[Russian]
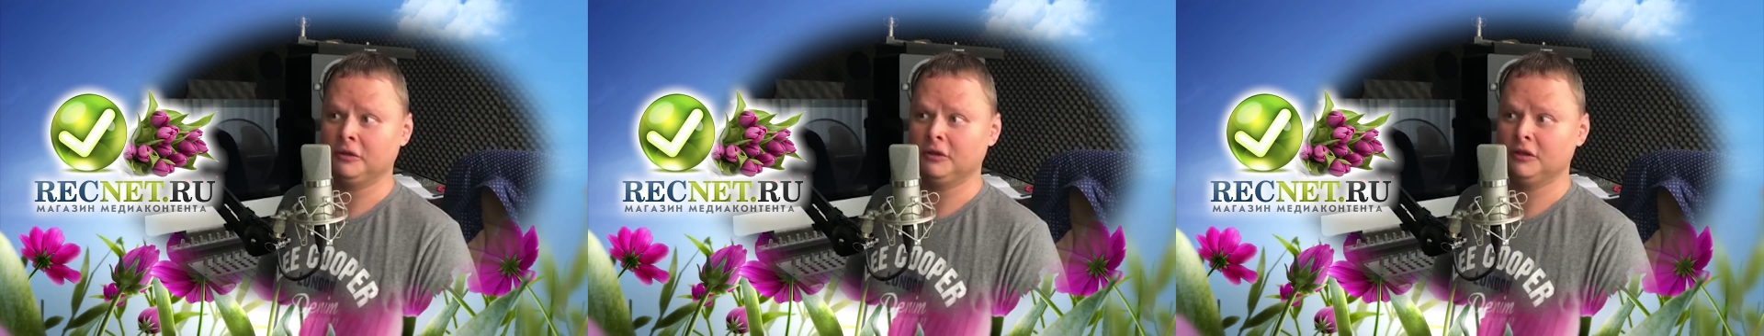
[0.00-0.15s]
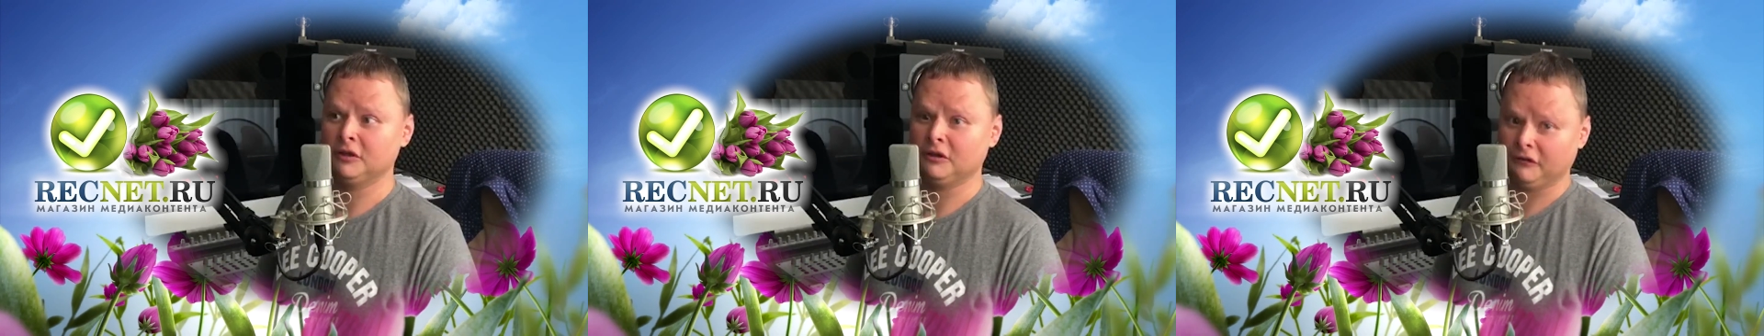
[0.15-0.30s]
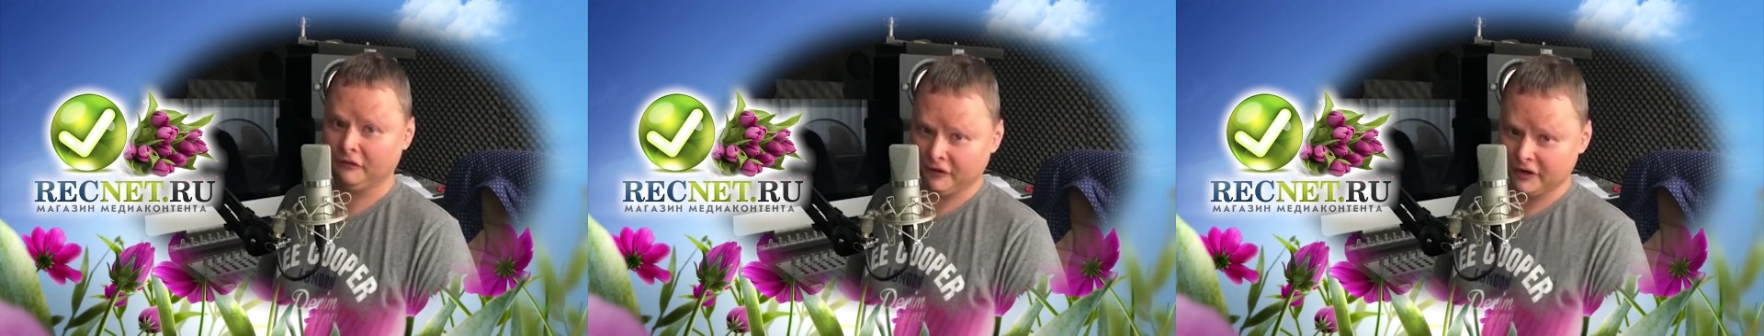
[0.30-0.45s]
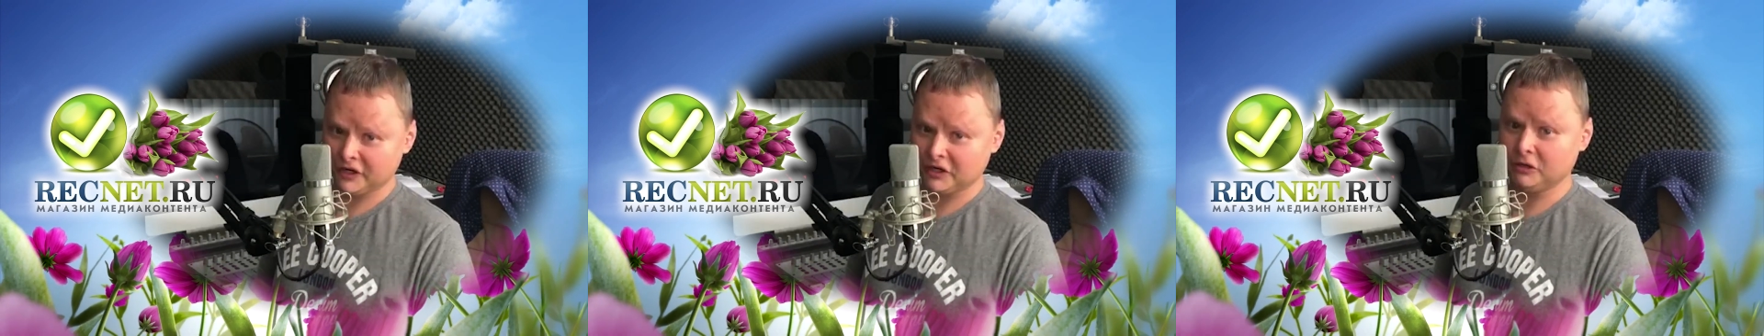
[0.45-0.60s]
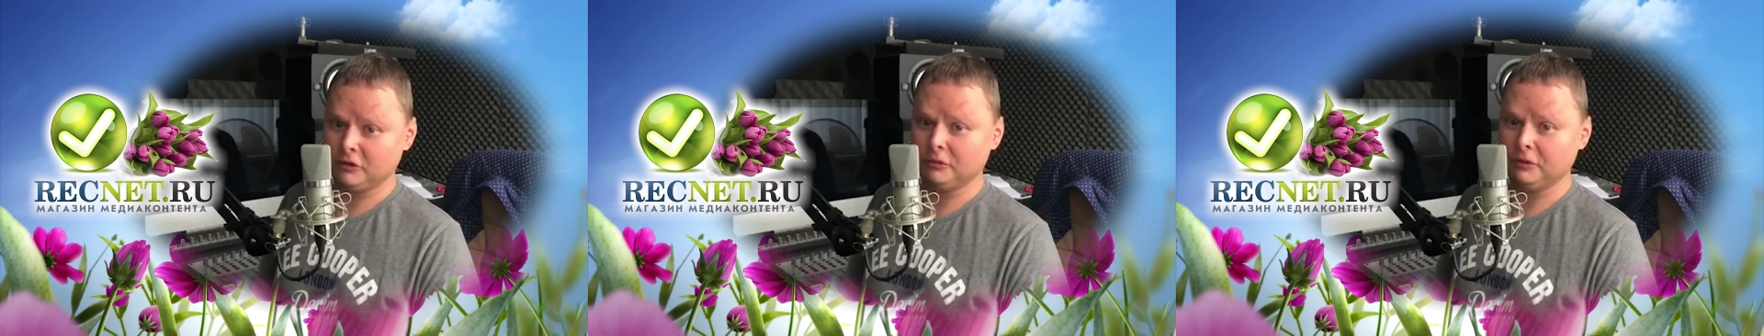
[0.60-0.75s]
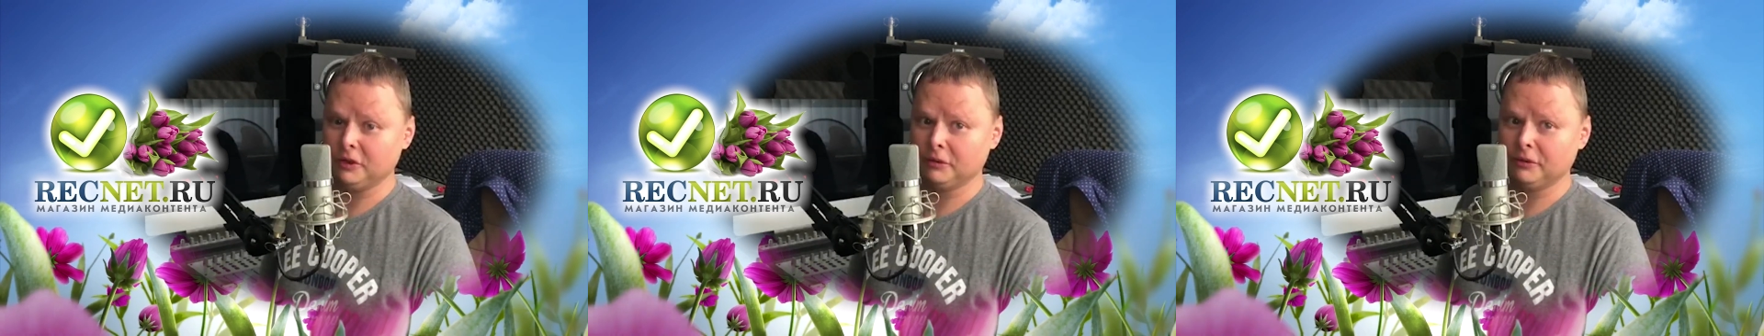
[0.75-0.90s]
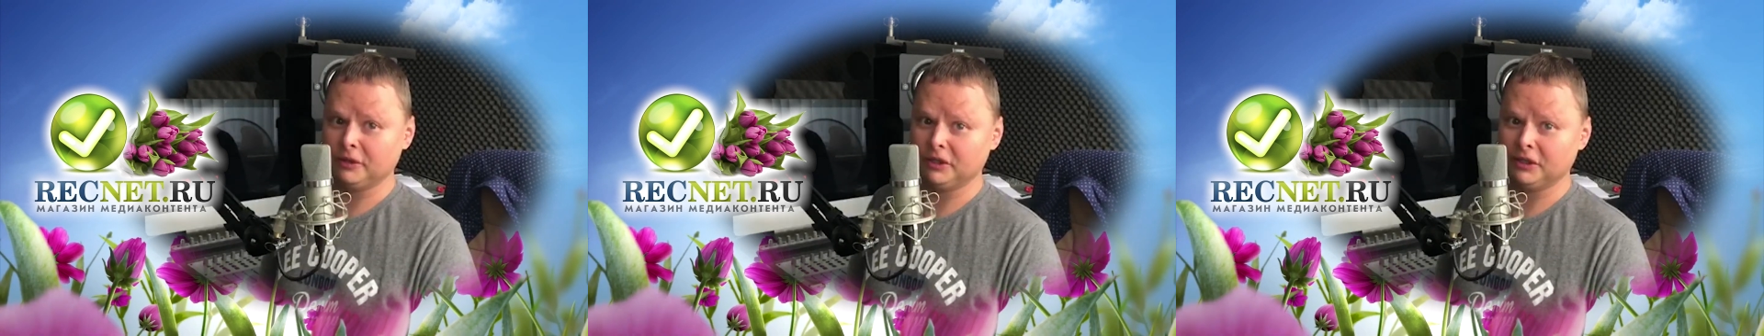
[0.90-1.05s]
Ваш
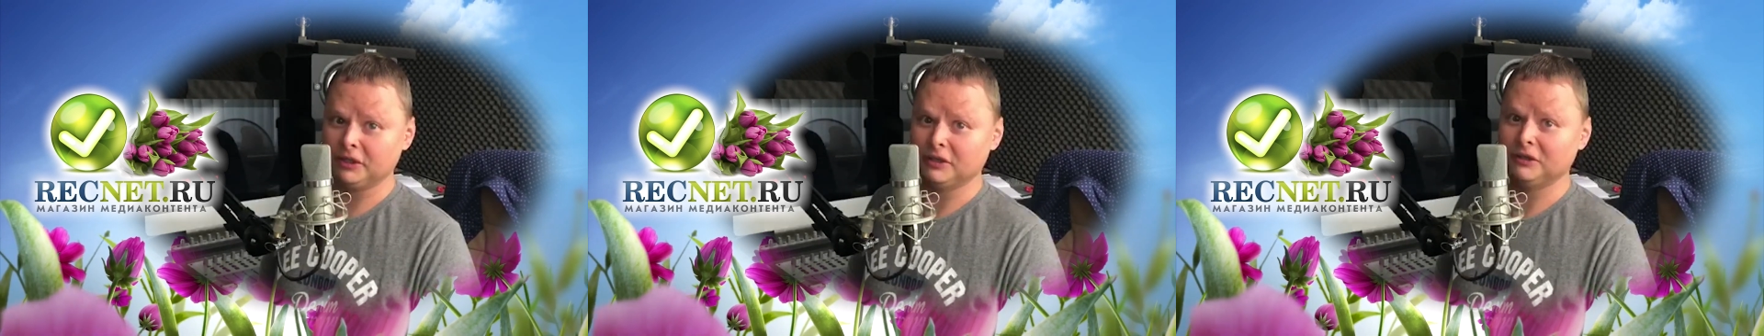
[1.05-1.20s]
любимый